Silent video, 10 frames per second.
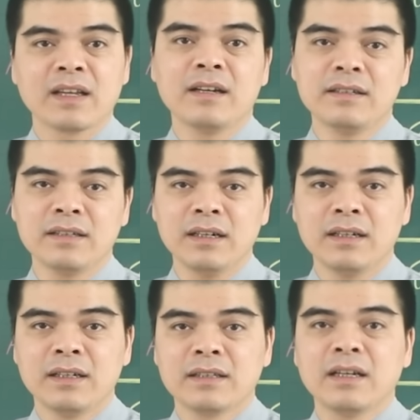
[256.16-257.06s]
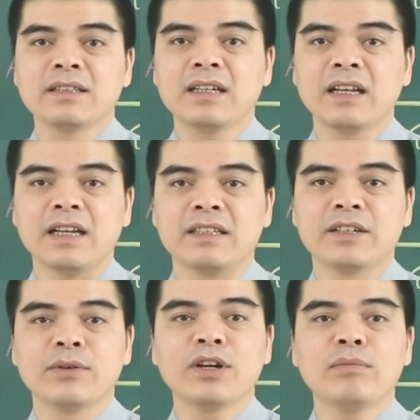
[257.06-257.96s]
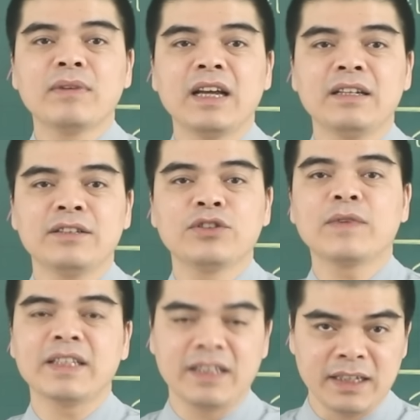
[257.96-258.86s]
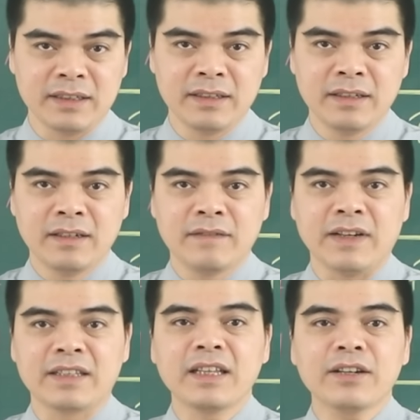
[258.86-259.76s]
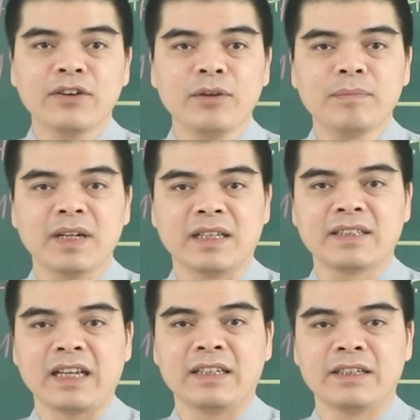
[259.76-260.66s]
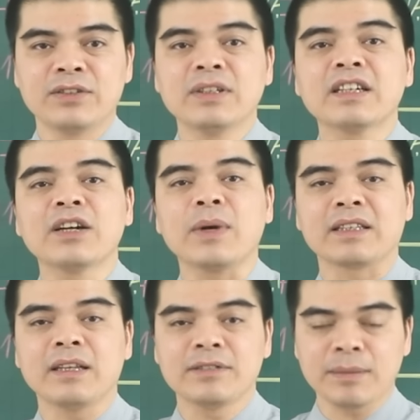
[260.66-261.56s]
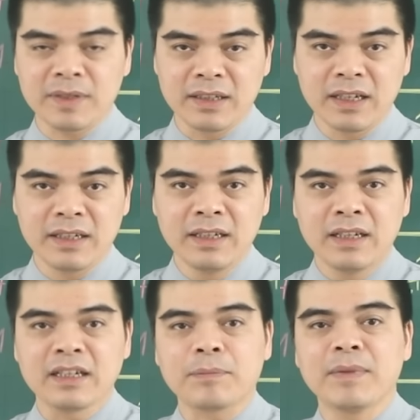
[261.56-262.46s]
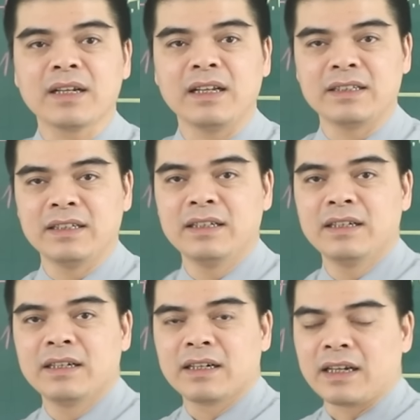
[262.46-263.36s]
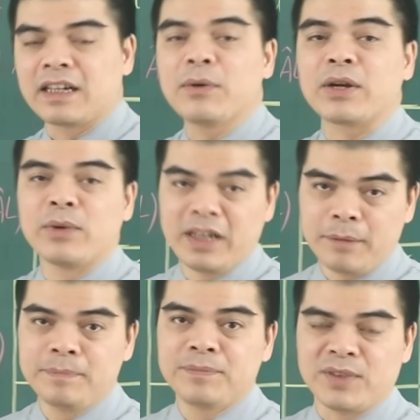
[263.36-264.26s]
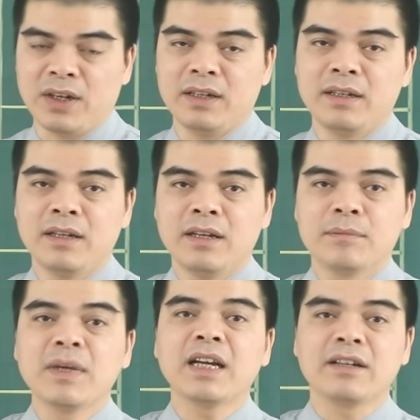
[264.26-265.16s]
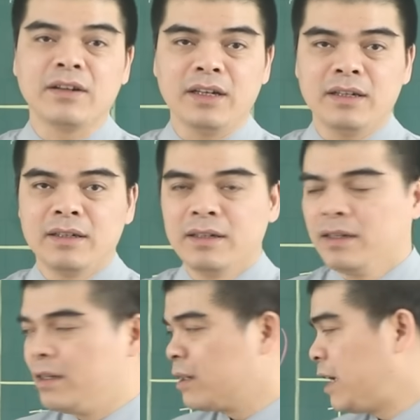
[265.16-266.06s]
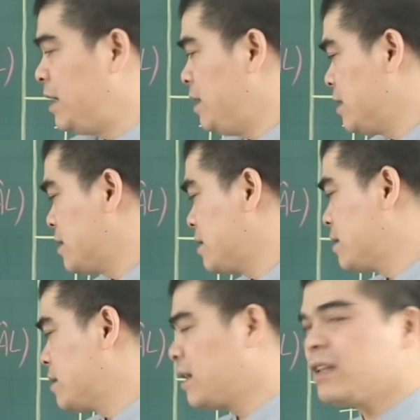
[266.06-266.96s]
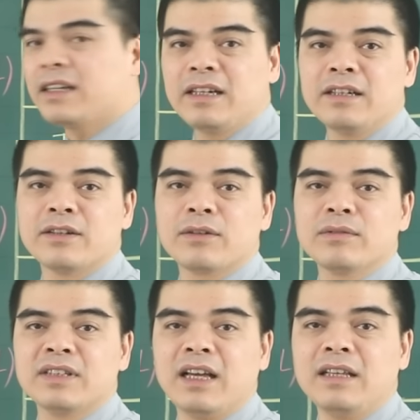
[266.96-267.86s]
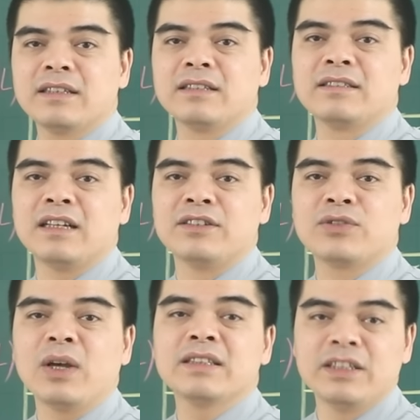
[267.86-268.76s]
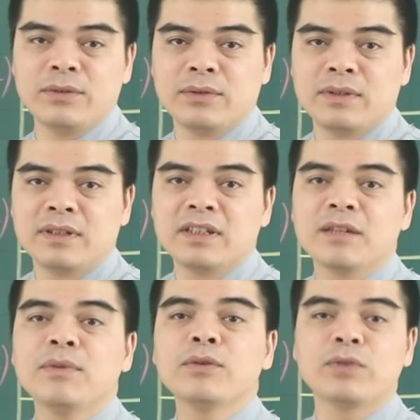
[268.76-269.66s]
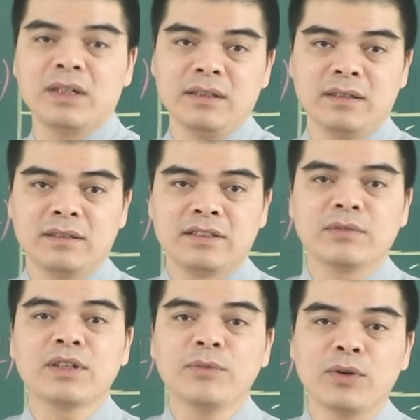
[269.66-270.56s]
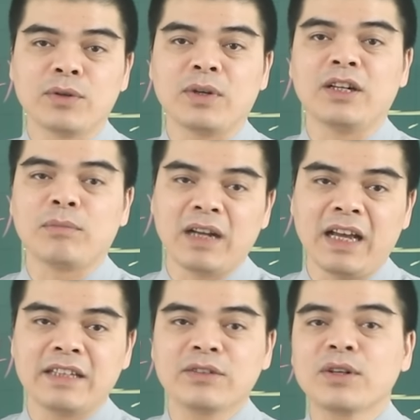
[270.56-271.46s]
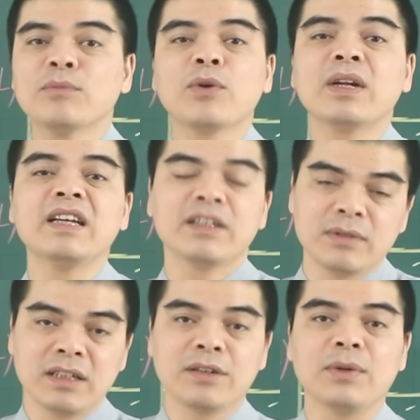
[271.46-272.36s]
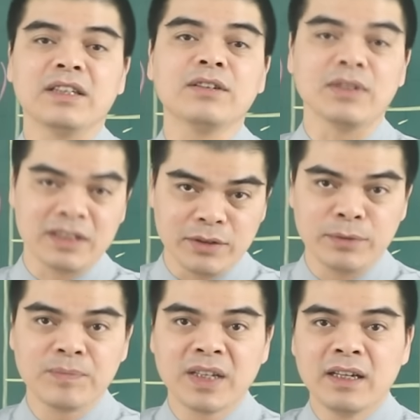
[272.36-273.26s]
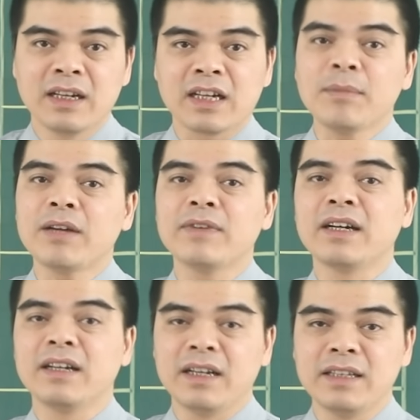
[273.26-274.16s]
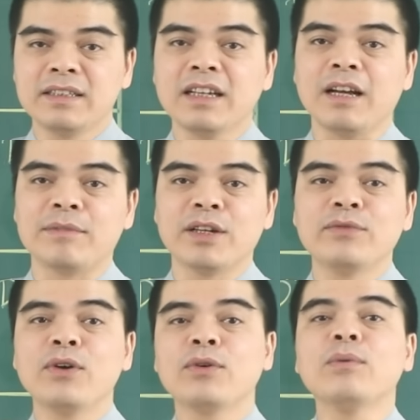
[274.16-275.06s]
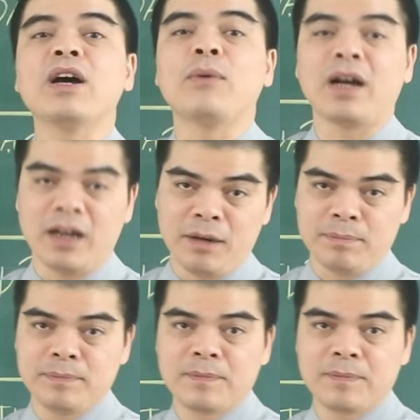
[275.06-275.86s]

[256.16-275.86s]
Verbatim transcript: Hơn nữa, thời gian này thì cũng không nên cho vay tiền, phải tích cóp để dành cho những kế hoạch sắp tới đây, đặc biệt là cái kế hoạch cuối năm đó. Bên cạnh đó, cái cát tinh nó cũng sẽ dần dần xoa dịu những cái mâu thuẫn trong tâm hồn còn đọng lại trong các mối quan hệ yêu đương của những người tuổi Sửu. Các bạn và người ấy sẽ cảm thấy vô cùng là hòa hợp,